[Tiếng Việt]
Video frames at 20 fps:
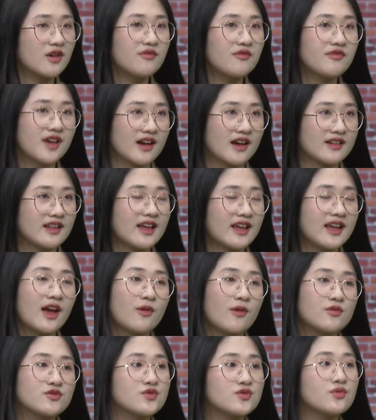công việc
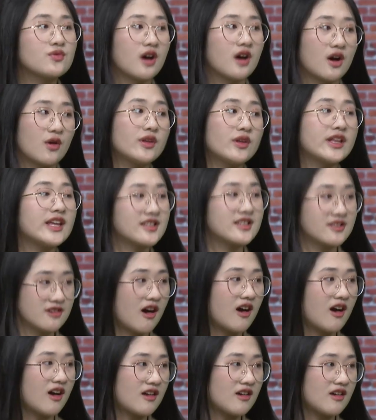theo xu hướng của thị
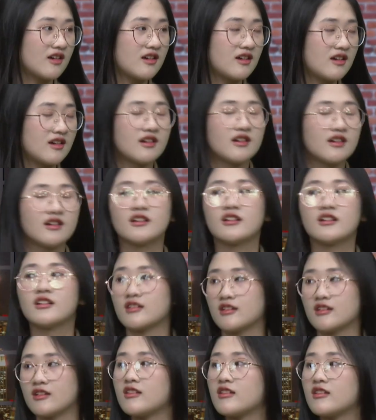trường. Ờ,
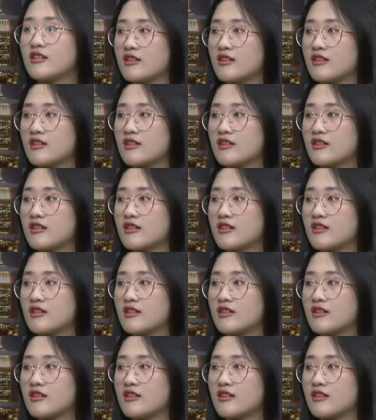ừ, chính